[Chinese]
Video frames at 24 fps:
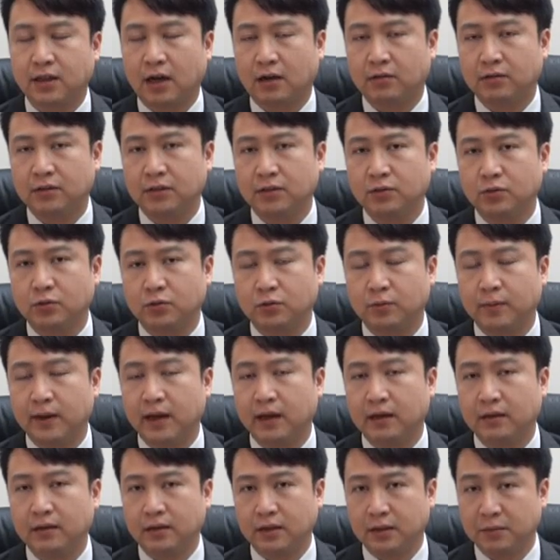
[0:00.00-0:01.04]
个土地储
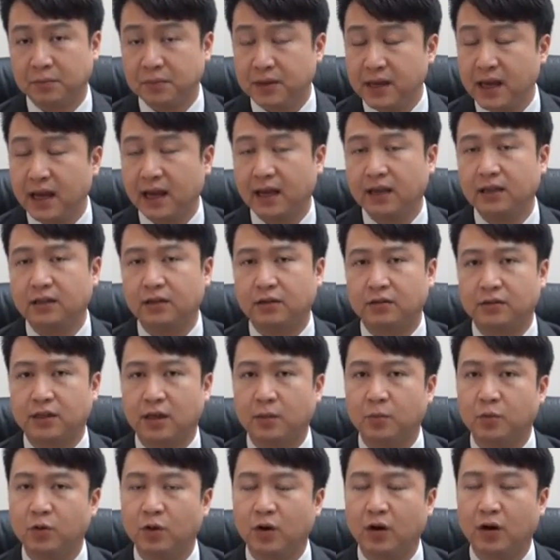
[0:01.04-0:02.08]
备里边有
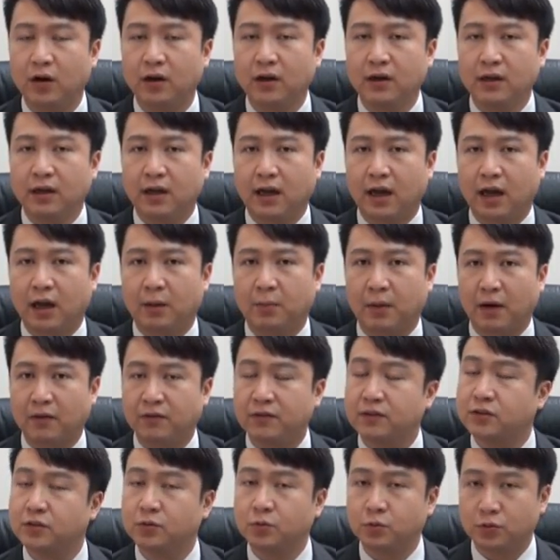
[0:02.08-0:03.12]
差不多呃百
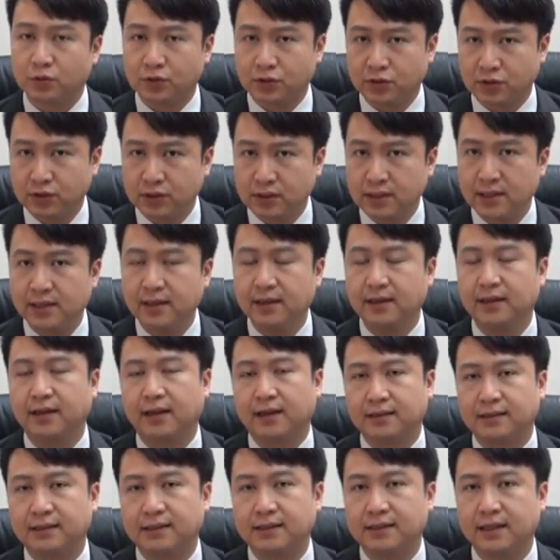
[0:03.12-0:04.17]
分之五十一
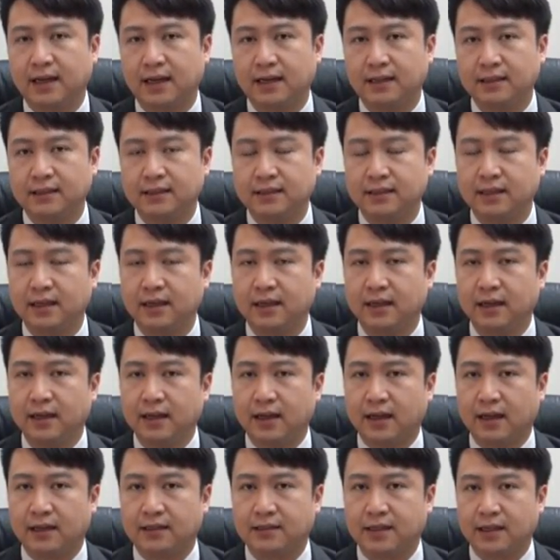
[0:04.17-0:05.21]
也是在一些
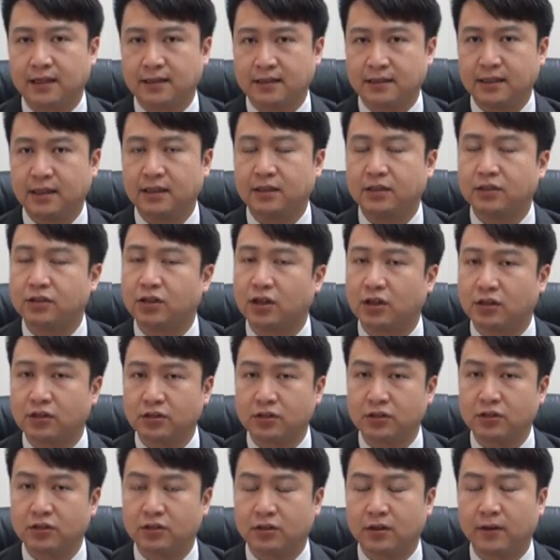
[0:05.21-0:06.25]
呃三线的城
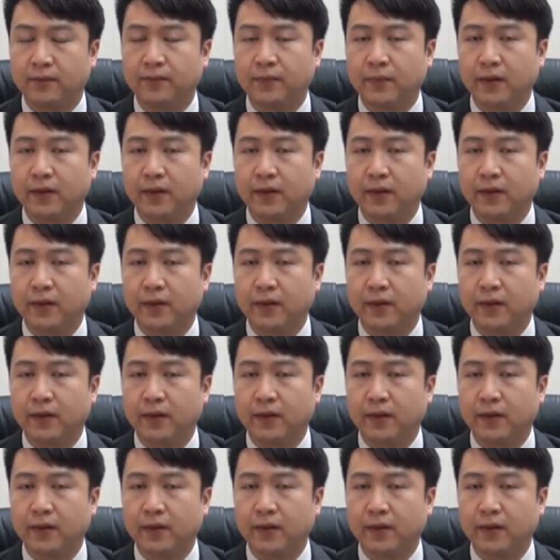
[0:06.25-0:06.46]
市。